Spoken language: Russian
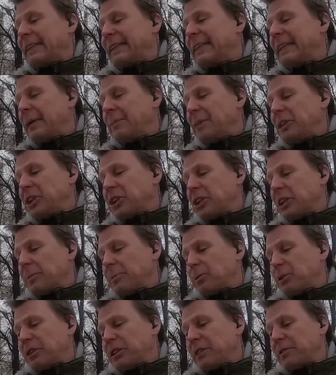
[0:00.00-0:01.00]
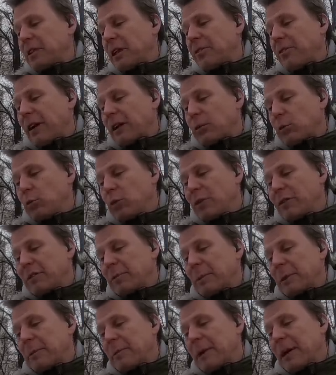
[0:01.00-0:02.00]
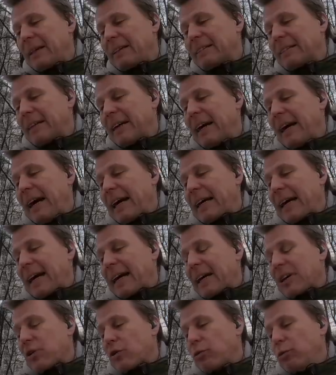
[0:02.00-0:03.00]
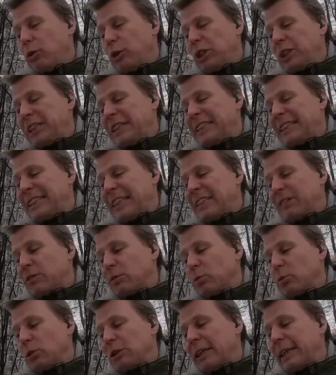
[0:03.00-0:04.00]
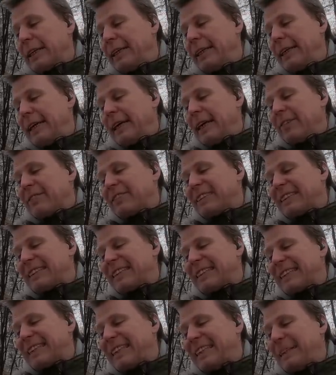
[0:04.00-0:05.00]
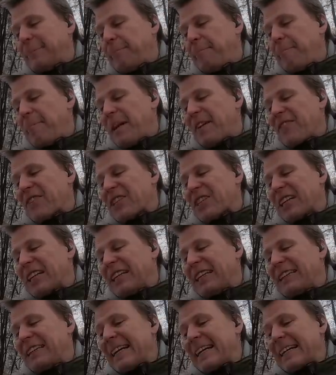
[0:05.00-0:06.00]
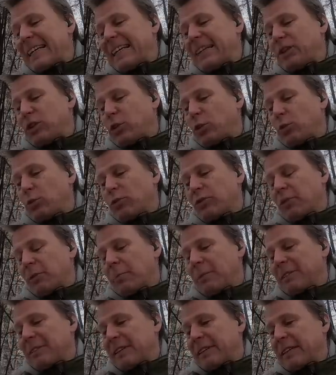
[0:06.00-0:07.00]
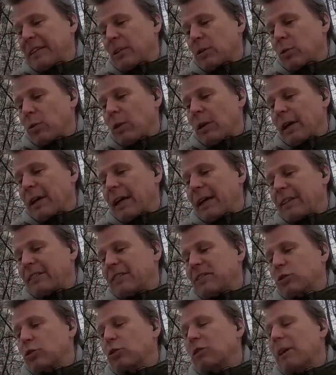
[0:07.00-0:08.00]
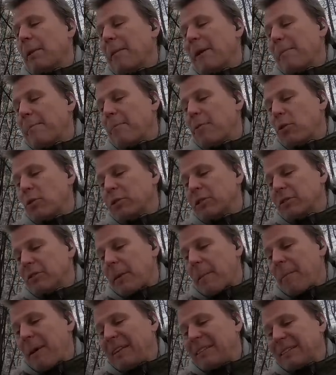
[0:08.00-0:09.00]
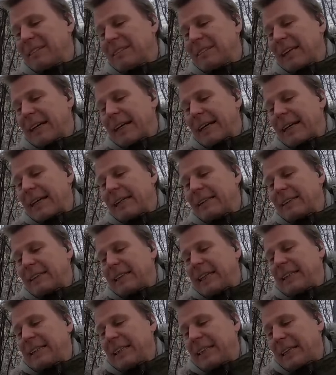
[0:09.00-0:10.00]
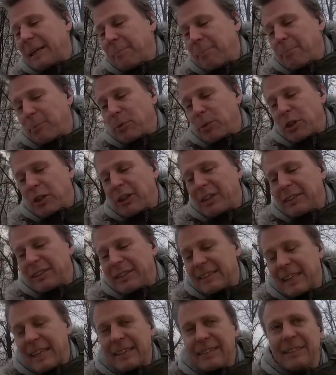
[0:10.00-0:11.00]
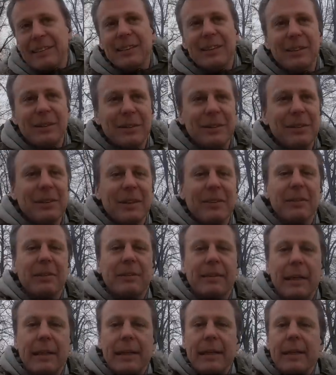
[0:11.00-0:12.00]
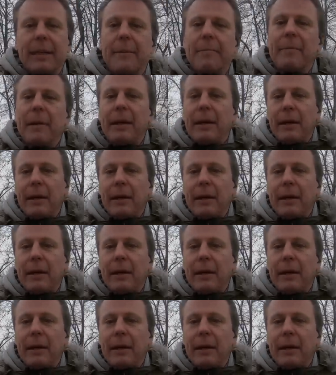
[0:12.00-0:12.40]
Динамичная импульсивная фактура воспринимается как рвущаяся изнутри кипевшая энергия чувств и мыслей героя. Кажется, что сама бронзовая масса согрелась этой кипучей страстностью революционера.